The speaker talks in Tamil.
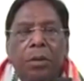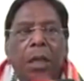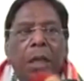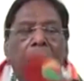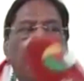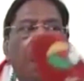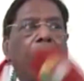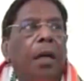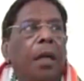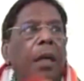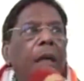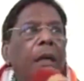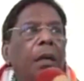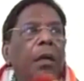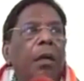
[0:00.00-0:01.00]
சீன
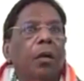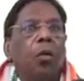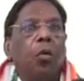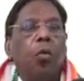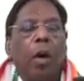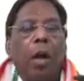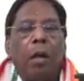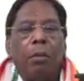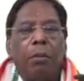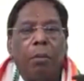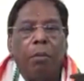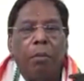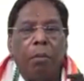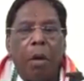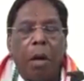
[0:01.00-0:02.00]
நாட்டில் உவான்
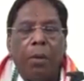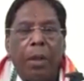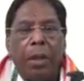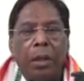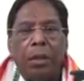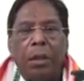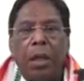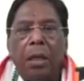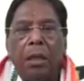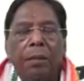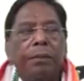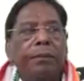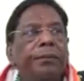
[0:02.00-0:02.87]
மாவட்டத்தில்